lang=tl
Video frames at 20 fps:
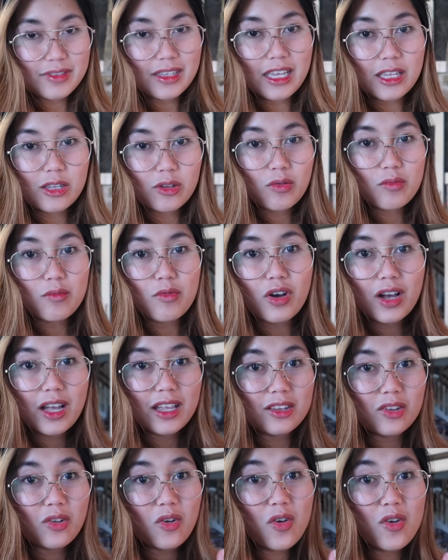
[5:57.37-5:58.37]
Itong
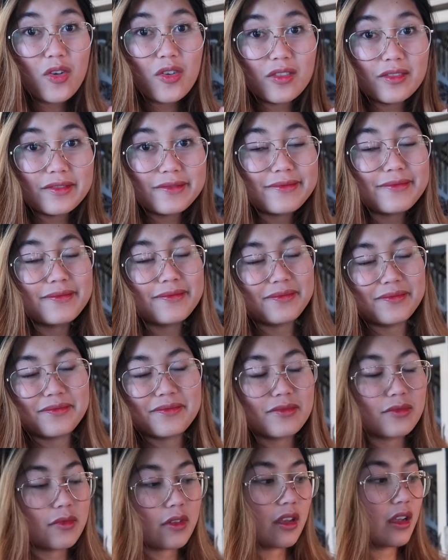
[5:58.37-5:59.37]
mukha to,
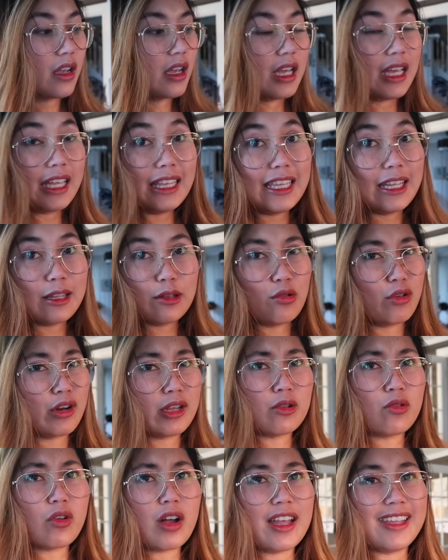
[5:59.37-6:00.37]
hindi to
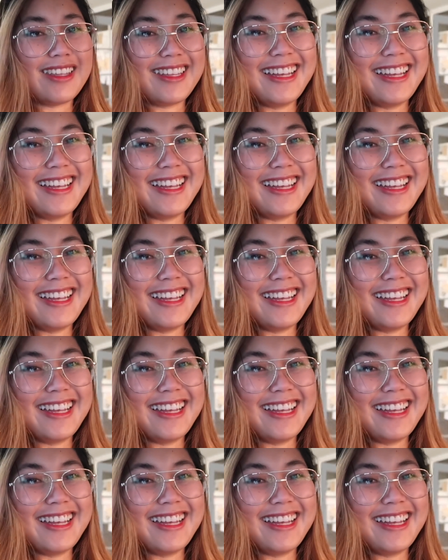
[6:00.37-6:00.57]
ritukada.